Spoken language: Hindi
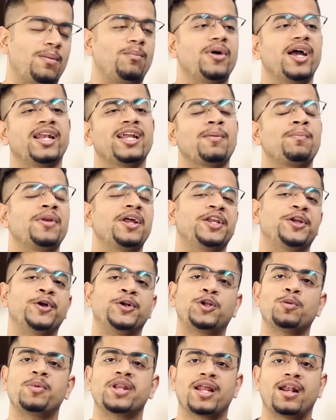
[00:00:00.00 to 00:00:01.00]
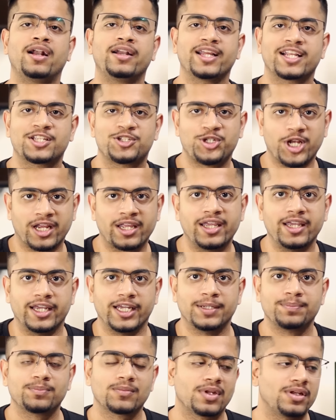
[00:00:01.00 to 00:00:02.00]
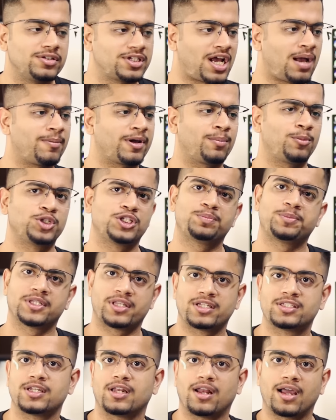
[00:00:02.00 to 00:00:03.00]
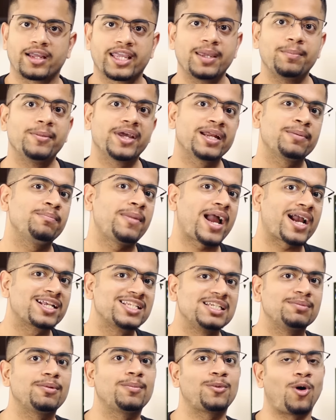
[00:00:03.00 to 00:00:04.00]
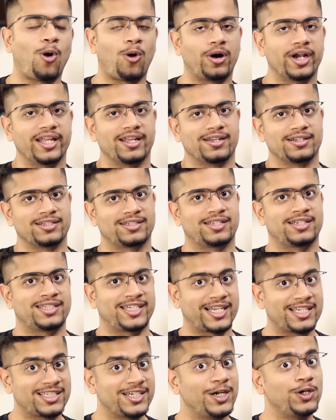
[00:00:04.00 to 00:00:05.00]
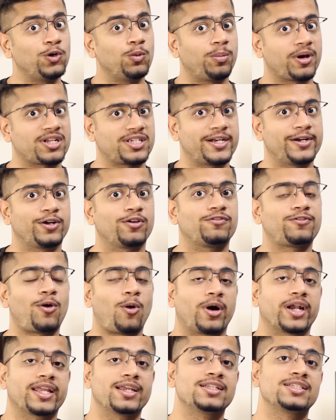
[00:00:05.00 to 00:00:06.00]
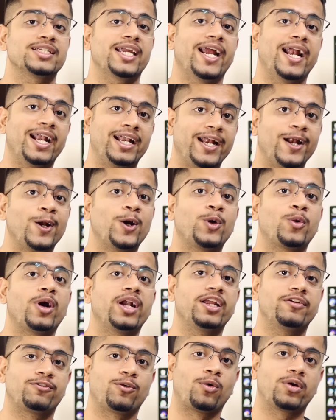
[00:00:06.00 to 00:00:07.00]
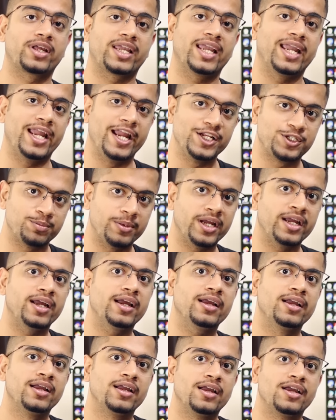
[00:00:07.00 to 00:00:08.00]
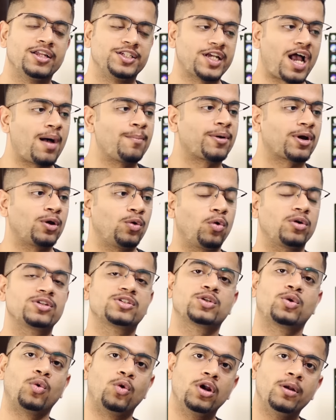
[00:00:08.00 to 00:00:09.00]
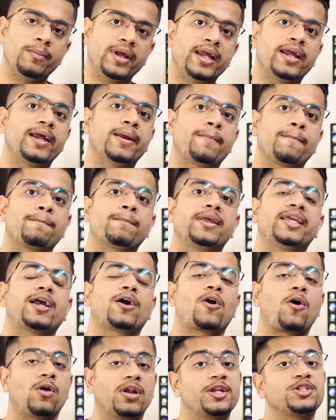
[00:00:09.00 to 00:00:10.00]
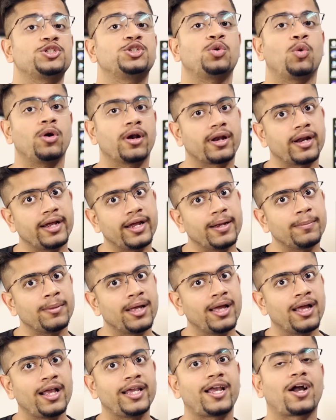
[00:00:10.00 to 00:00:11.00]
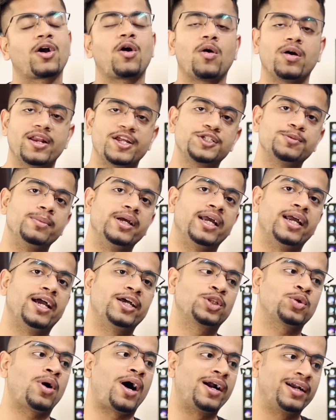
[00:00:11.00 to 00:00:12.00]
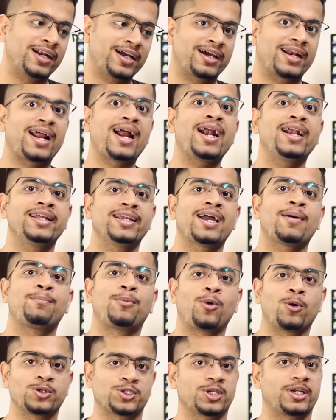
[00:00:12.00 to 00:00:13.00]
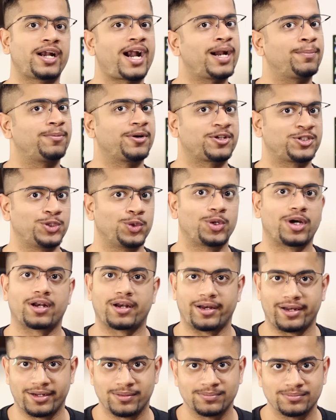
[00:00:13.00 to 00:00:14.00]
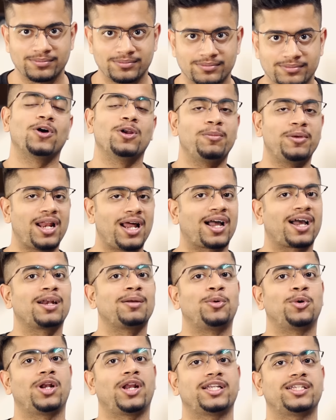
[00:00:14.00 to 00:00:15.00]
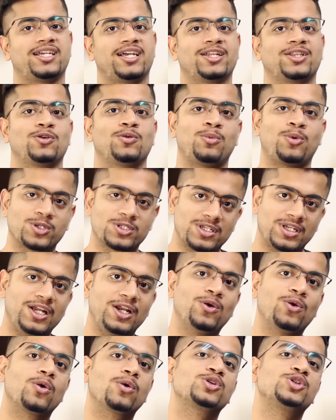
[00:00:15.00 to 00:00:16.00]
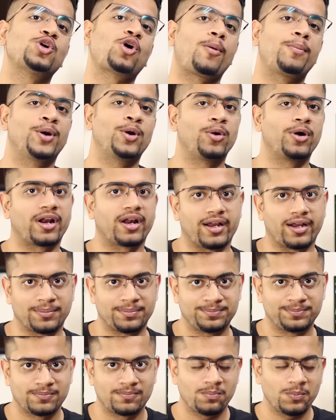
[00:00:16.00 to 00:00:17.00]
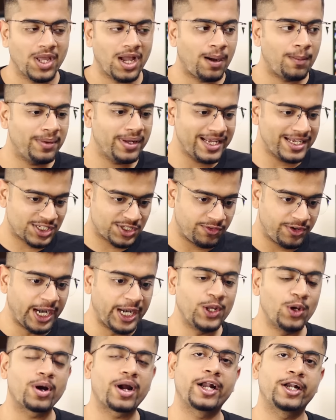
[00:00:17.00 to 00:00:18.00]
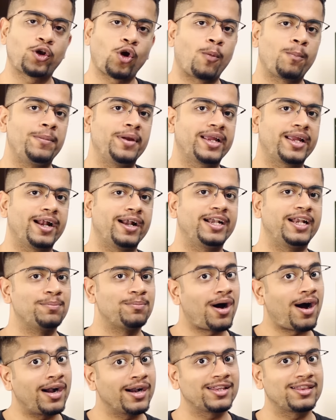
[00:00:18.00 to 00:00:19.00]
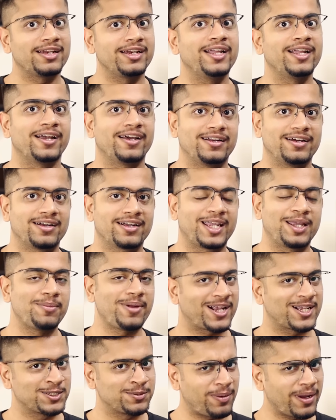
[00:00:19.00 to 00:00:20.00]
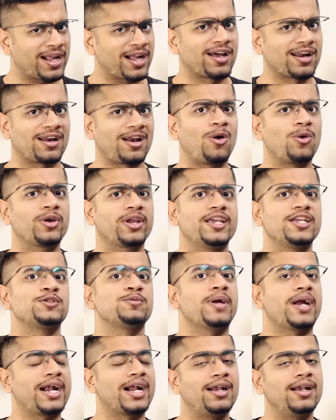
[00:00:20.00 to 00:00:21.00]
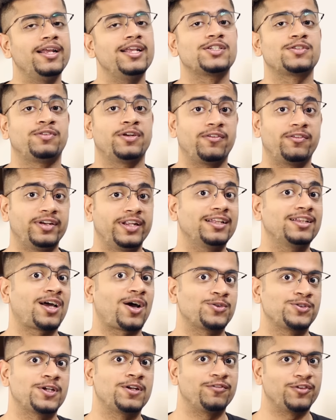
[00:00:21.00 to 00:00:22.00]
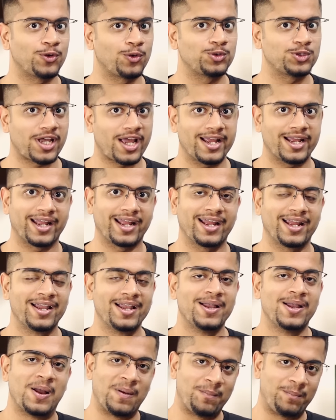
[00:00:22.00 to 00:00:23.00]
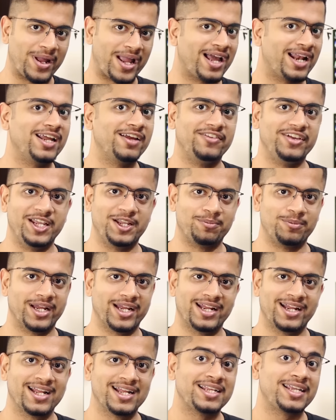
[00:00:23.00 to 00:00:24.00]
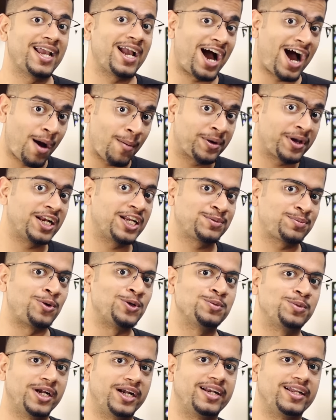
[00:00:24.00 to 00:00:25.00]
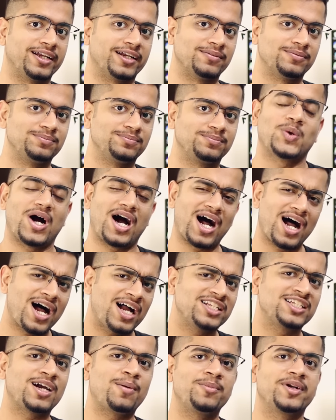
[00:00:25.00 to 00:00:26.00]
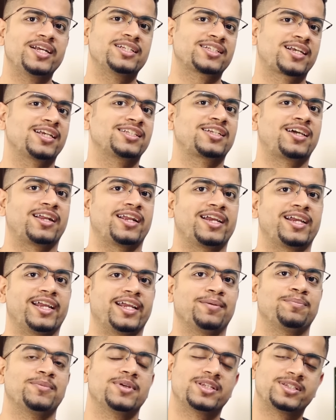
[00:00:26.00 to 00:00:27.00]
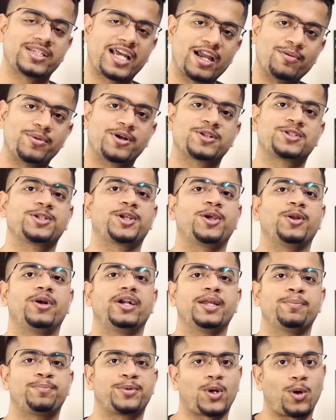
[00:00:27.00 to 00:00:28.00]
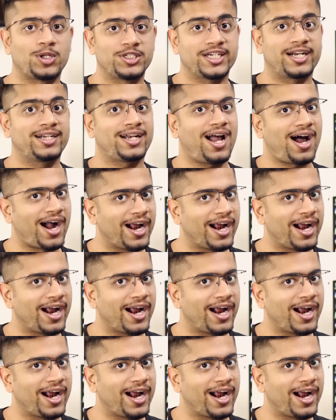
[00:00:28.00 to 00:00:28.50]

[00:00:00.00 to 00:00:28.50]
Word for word: मैंने अपने YouTube एनालिटिक्स चेक किए जहां पर मुझे पता चला कि मेरे मैक्सिमम ऑडियंस 62 परसेंट ऑफ ऑडियंस 18 टू 24 की एज में है जहां पर लोग स्कूल में हैं या कॉलेज ढूंढ रहे हैं या कॉलेज में हैं तो अंडर या पोस्ट ग्रेड परस्यू कर रहे हैं कुल में आकर बोला जाए तो मोस्टली लोग जॉब ढूंढ रहे हैं अब इस वीडियो के टॉपिक की डिमांड इतनी है ना कि मैं एक्सपेक्ट कर रहा हूं कि इसमें एटलीस्ट फिफ्टी थाउजेंड व्यूज आएंगे पहले वीक में ये आपकी रिस्पॉन्सिबिलिटी है तो आज हम डिस्कस करेंगे साइबर सिक्योरिटी प्रोजेक्ट